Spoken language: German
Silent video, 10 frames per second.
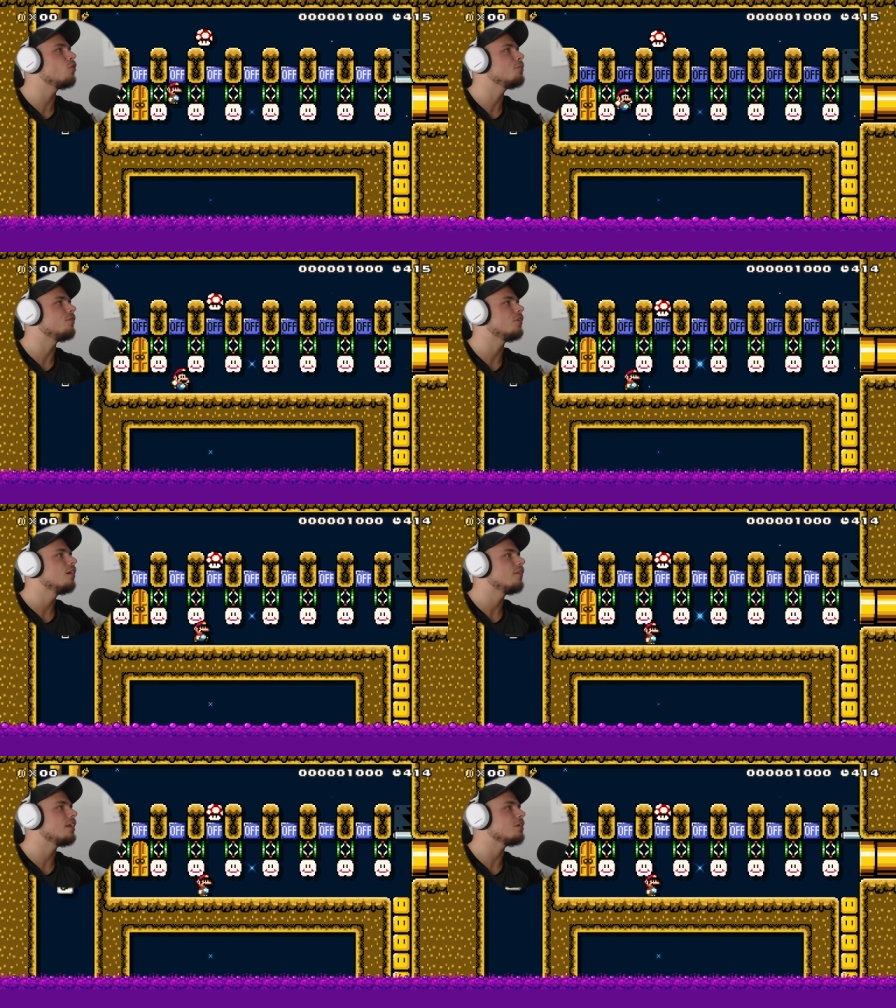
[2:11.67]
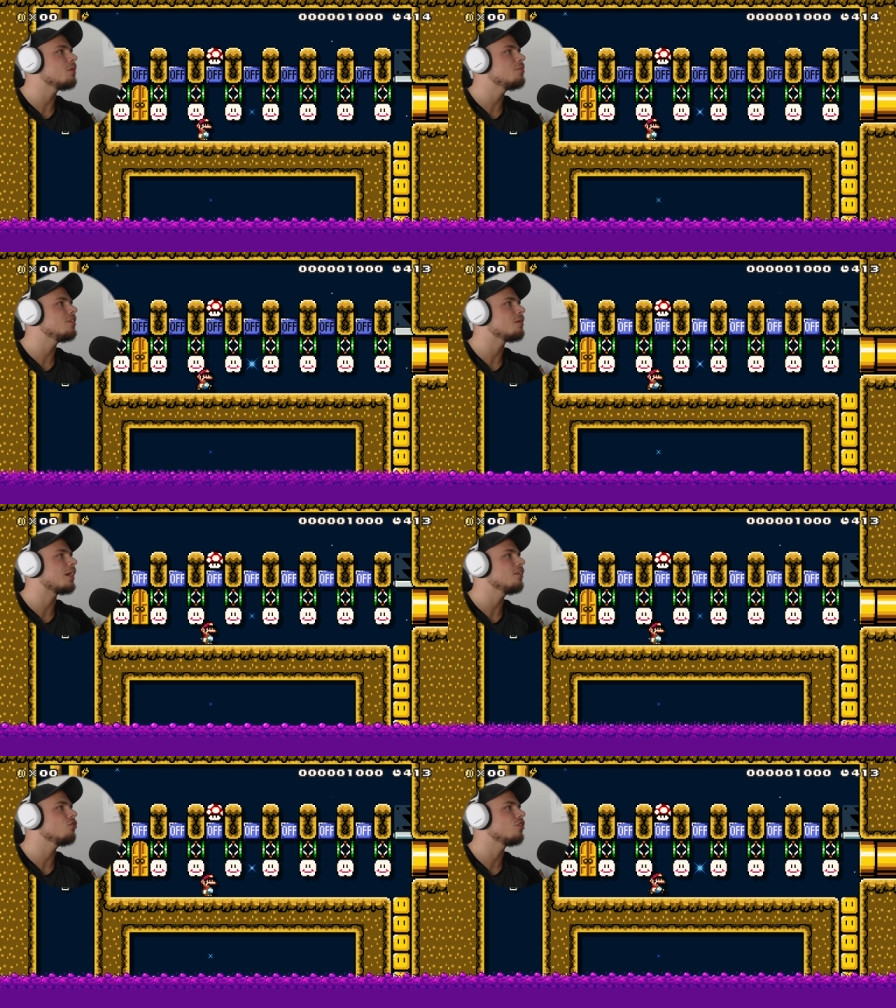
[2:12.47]
mir will, wenn ich immer ein bisschen am
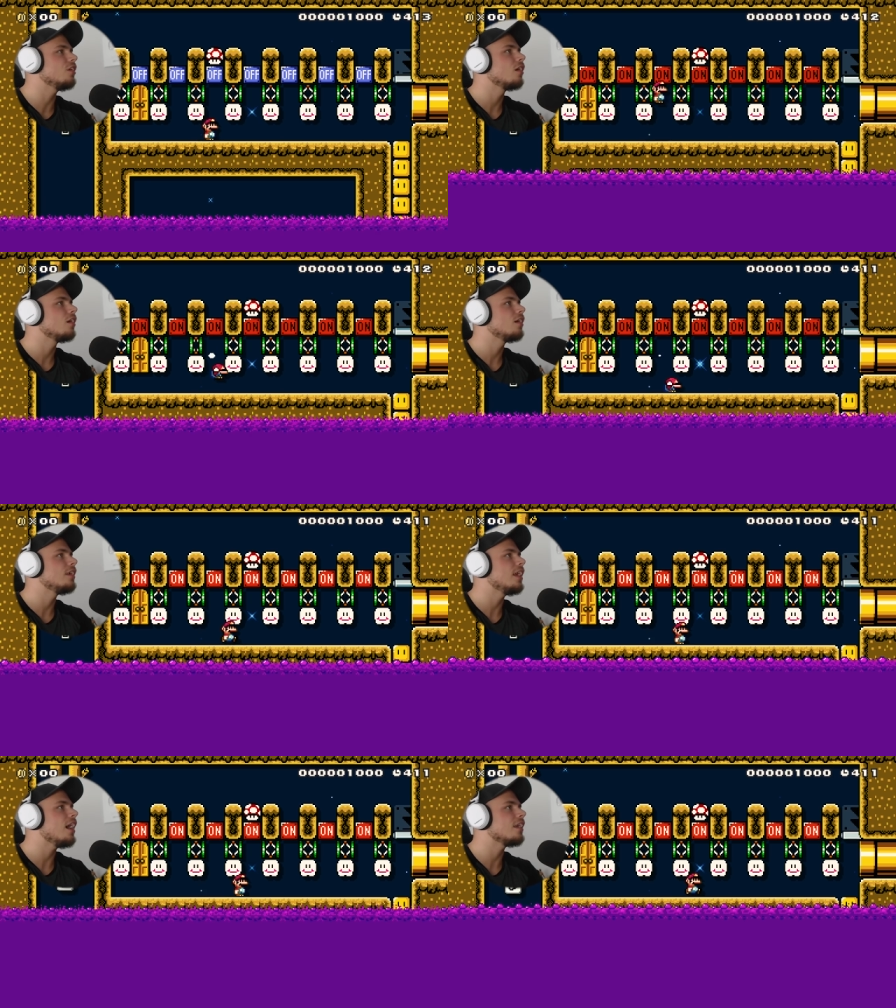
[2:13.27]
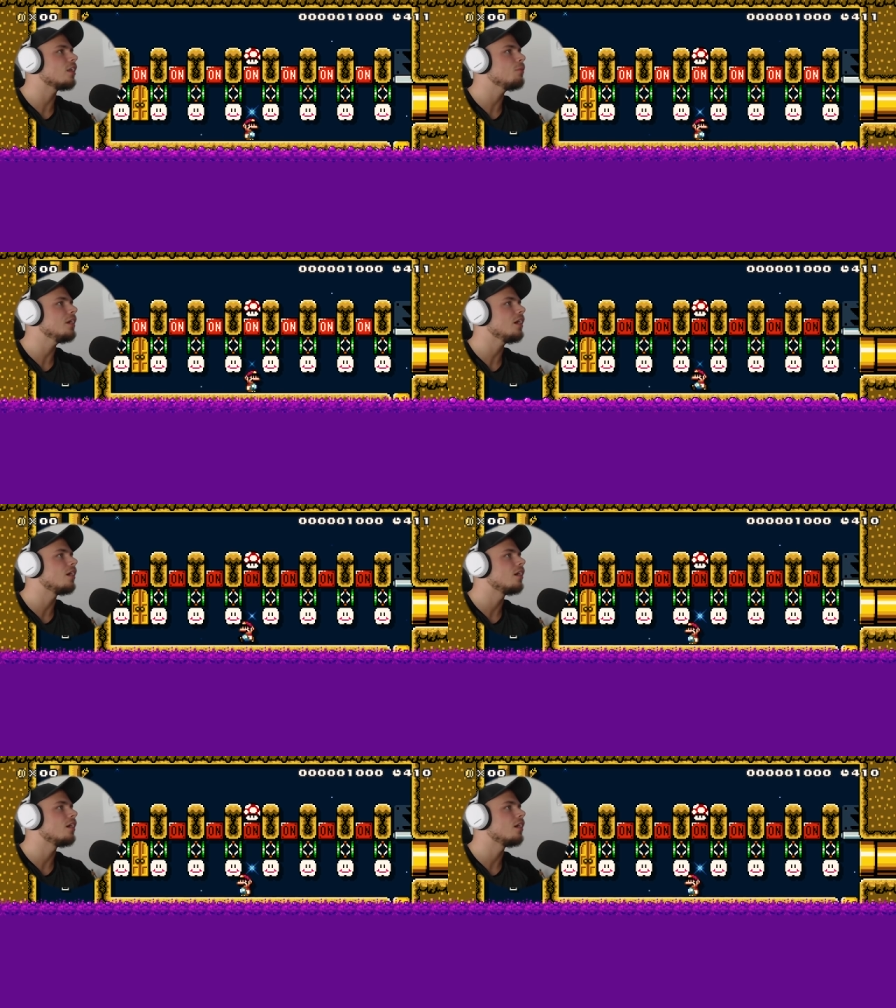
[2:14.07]
Rand stehe? Ja, ich glaube ja.